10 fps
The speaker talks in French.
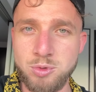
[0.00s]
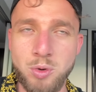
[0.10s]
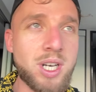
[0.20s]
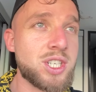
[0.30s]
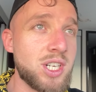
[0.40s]
Tu
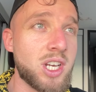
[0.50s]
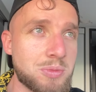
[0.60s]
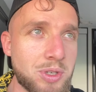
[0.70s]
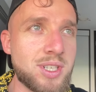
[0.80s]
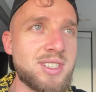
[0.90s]
vois, les Chiliens. Je
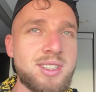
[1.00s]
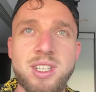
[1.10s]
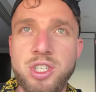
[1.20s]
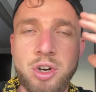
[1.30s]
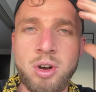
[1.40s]
pensais que c'était
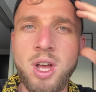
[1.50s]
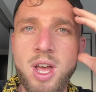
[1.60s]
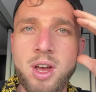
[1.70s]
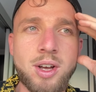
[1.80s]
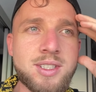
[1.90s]
des gens,
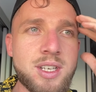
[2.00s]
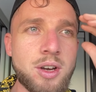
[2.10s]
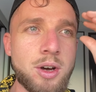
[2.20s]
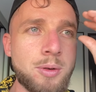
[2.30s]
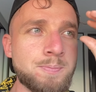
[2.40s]
euh, tu
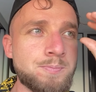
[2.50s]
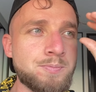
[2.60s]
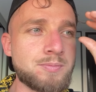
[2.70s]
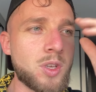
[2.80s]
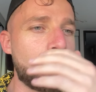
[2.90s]

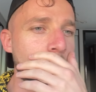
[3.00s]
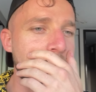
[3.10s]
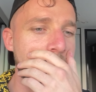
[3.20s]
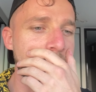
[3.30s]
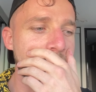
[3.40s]
sais, comment
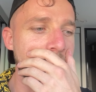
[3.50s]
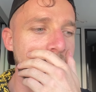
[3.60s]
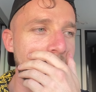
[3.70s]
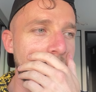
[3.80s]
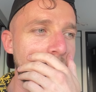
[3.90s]
dire
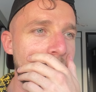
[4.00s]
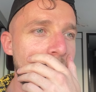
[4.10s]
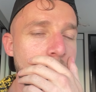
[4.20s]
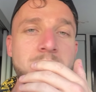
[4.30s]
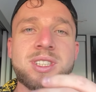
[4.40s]
Je
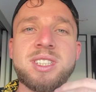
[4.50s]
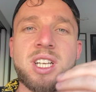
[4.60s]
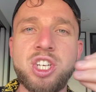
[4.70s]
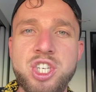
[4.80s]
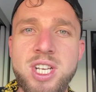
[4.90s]
pensais que c'était
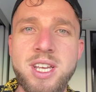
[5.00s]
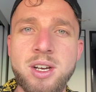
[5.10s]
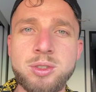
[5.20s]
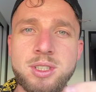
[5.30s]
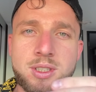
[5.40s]
les
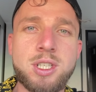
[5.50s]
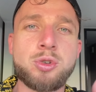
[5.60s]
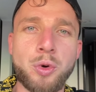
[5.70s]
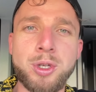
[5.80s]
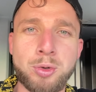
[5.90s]
Chiliens. Tu sais, tu
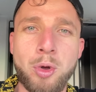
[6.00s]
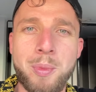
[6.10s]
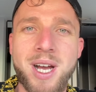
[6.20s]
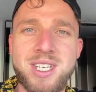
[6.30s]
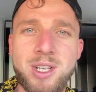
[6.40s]
voyais sur le
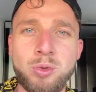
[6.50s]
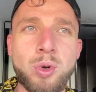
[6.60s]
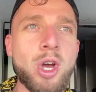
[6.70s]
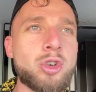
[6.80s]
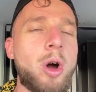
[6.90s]
marché et tout.
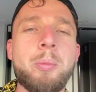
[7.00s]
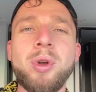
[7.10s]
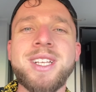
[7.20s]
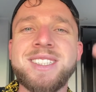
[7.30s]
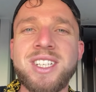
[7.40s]
Genre un peu
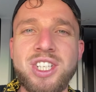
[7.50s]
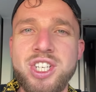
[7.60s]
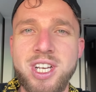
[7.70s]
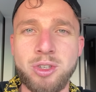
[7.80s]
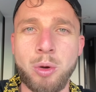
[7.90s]
les
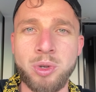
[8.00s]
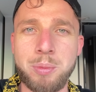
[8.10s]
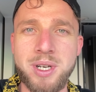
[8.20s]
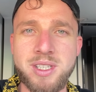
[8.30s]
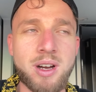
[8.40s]
indigènes, comme on
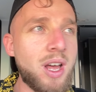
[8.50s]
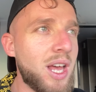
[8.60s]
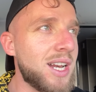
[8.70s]
appelle ça.